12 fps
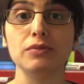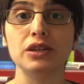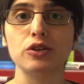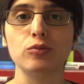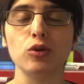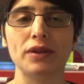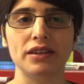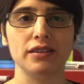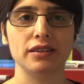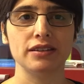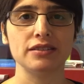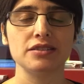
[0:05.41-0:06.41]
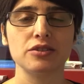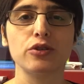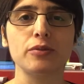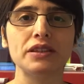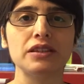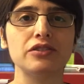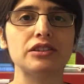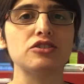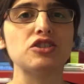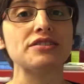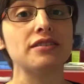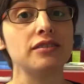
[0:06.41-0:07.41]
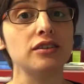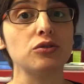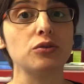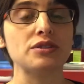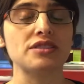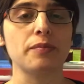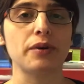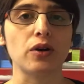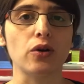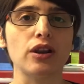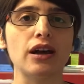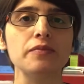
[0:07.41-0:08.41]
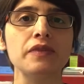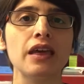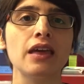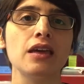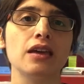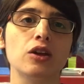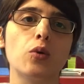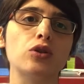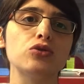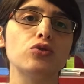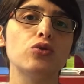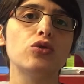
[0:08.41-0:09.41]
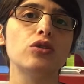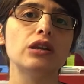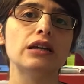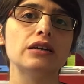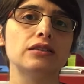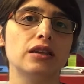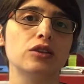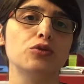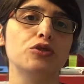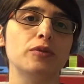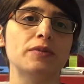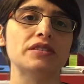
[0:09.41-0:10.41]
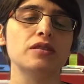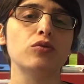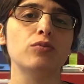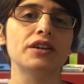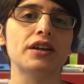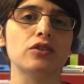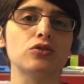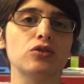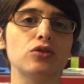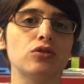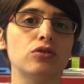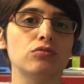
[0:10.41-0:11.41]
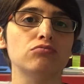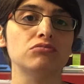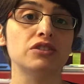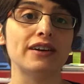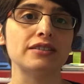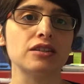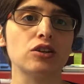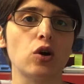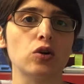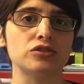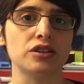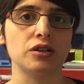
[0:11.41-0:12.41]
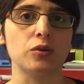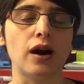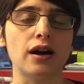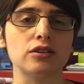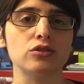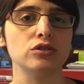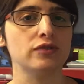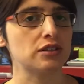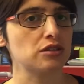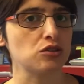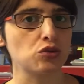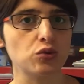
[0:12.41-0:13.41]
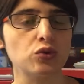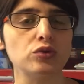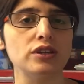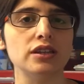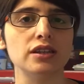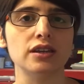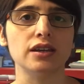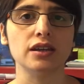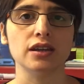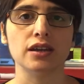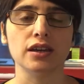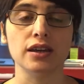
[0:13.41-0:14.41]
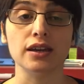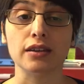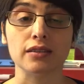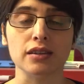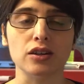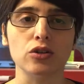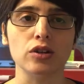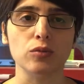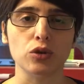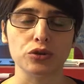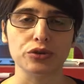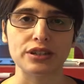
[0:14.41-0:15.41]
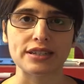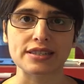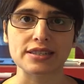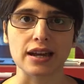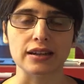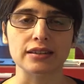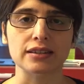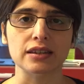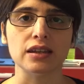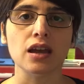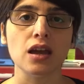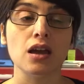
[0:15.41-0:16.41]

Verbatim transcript: micromomenti. Sicuramente avete già sentito questa parola in quanto Google negli ultimi mesi ha pubblicato diverse cose a riguardo, diversi studi e, e articoli molto interessanti.